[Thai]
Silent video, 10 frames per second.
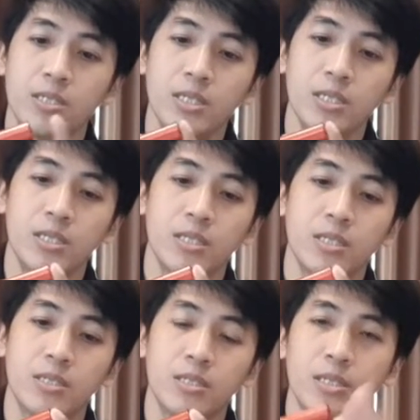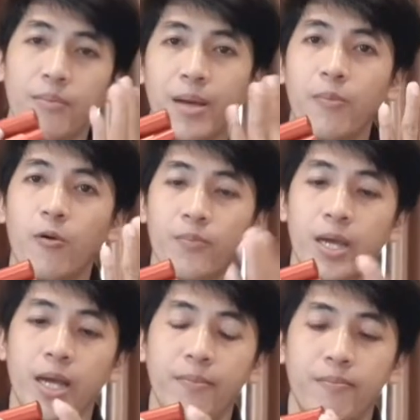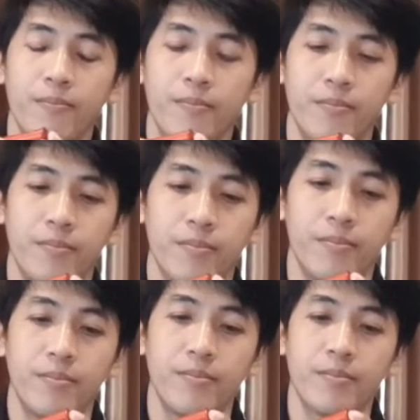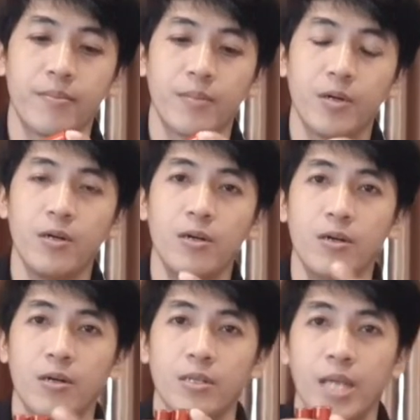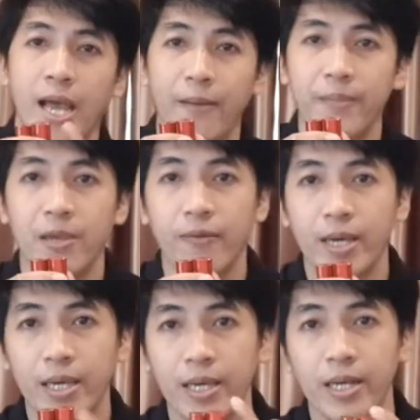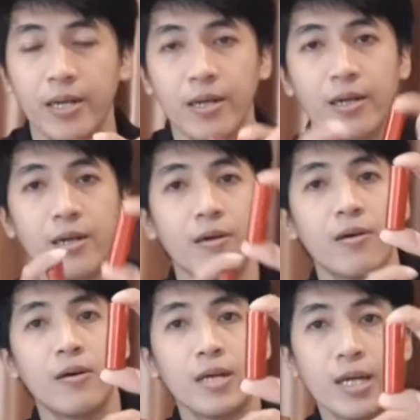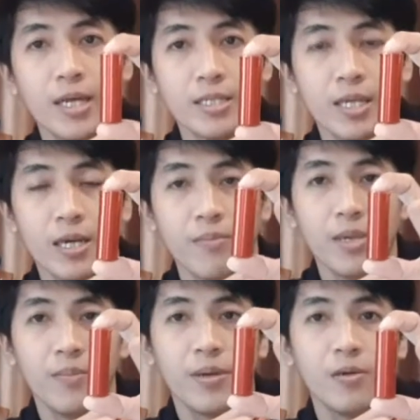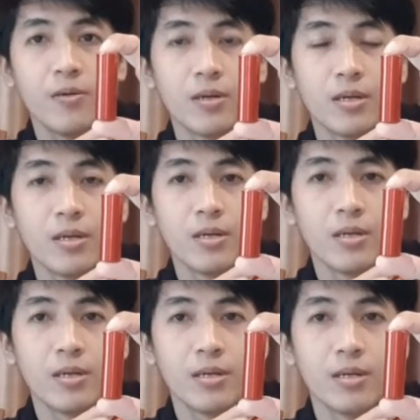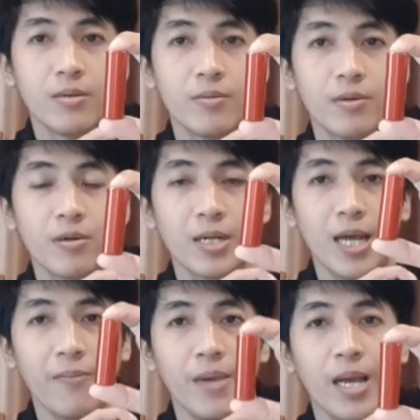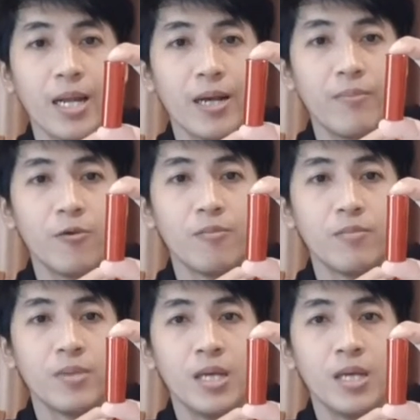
ซึ่งสำหรับผมนะครับ ก็หากมีไว้ก็ค่อนข้างจะมีประโยชน์ค่อนข้างมากนะครับผม